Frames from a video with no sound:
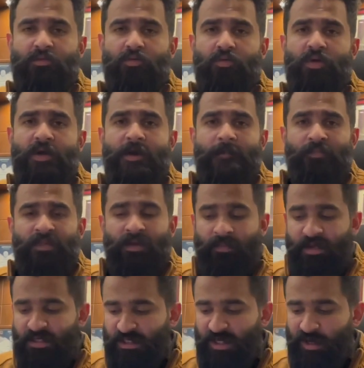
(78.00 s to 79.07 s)
तो
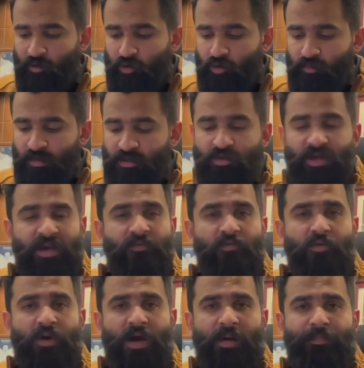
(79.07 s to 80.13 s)
हमेशा उसमें जो है
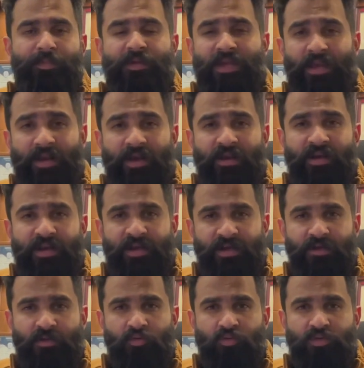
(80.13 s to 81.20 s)
वो आप खिंगर
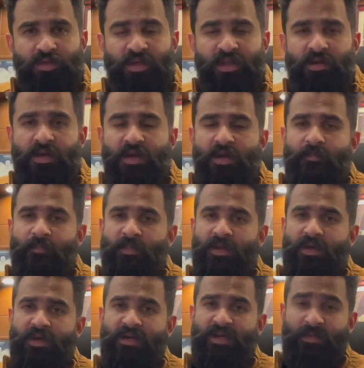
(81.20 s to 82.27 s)
ईंट यूज़ करें
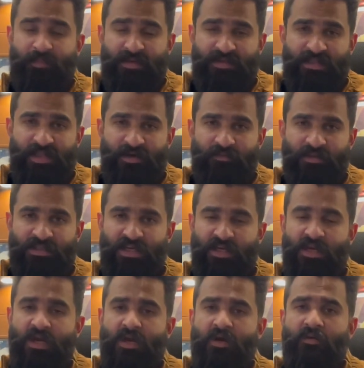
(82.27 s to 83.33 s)
डीपीसी लेवल
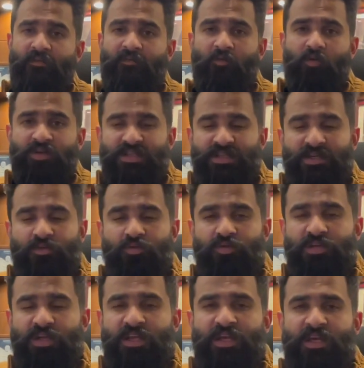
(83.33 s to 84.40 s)
तक वो इसलिए
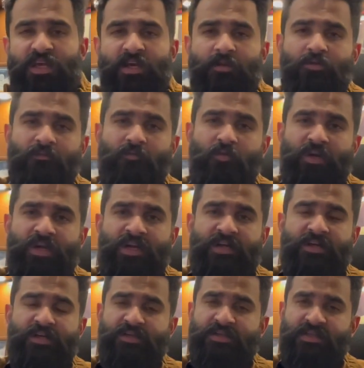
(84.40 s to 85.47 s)
यूज़ करें कि एक तो वो
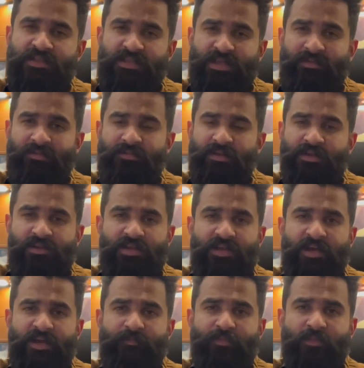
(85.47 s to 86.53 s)
ईंट सस्ती भी मिलती
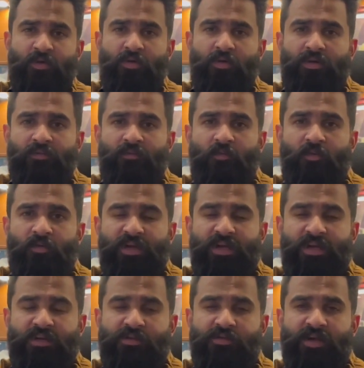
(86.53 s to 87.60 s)
है और वो
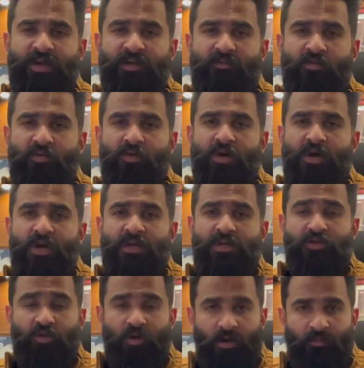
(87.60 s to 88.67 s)
ईंट जो है वो
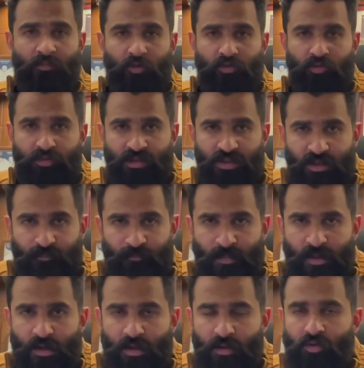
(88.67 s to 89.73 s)
स्ट्रॉन्ग बहुत होती है
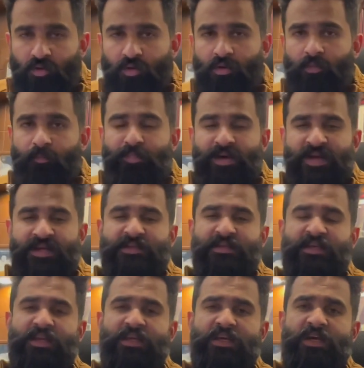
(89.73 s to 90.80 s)
तो बेस
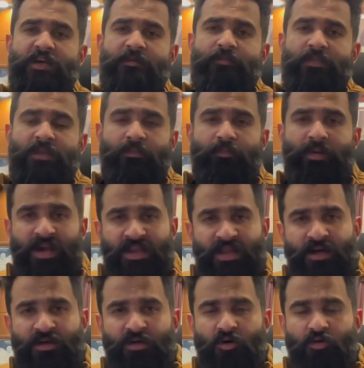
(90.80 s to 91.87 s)
के लिए
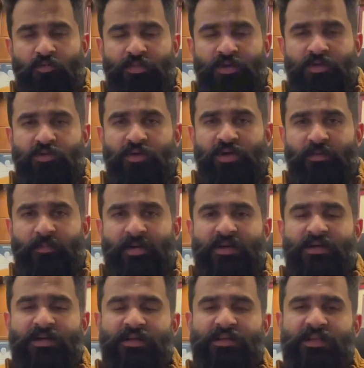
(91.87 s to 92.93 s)
बैरिया टाउन भी जो
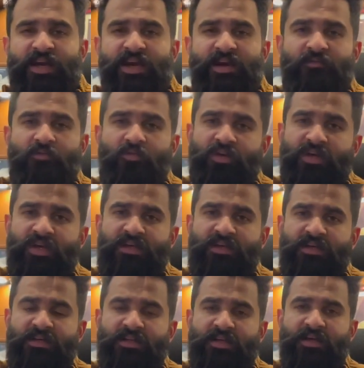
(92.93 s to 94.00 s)
रिकमेंड करता है वो यही
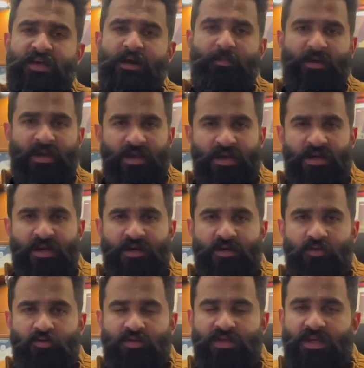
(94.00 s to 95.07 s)
करता है कि आप खिंगर ईंट
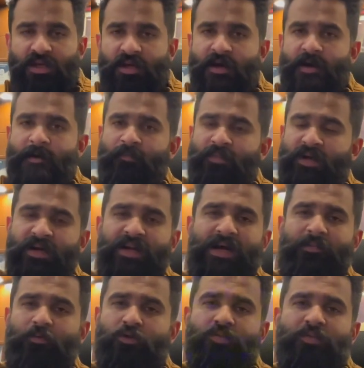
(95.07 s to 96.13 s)
यूज़ करें अगर
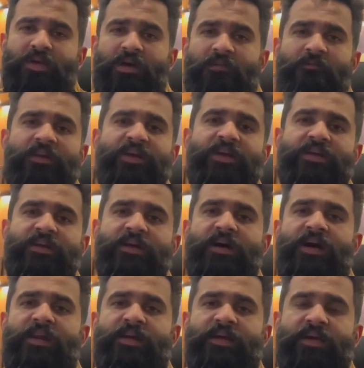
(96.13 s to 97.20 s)
आप उसमें अवल ईंट
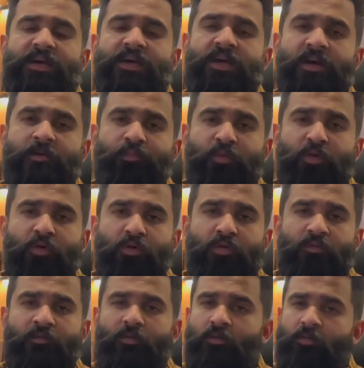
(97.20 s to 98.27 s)
लगा लेंगे तो
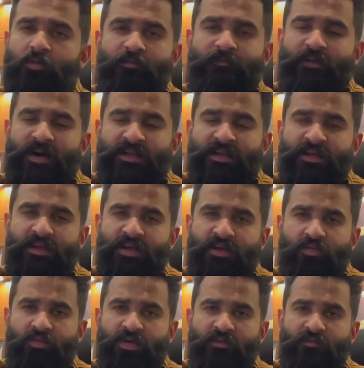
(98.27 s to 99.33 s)
वो कोई फ़ायदा नहीं है
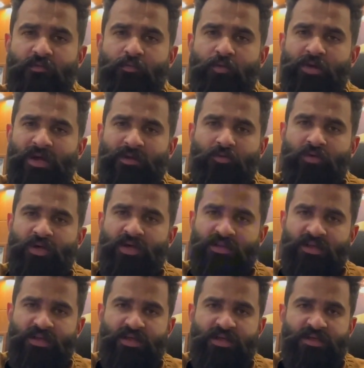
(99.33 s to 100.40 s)
क्योंकि वो बुनियादों के
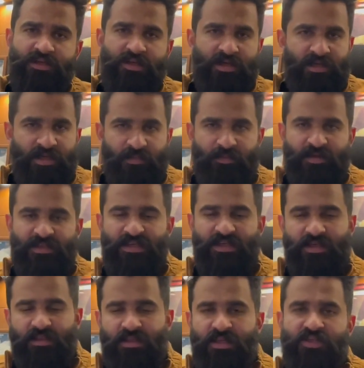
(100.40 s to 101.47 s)
अंदर ही डीपीसी
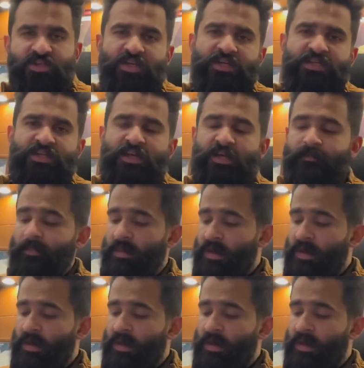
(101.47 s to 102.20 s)
के अंदर ही चले जाना है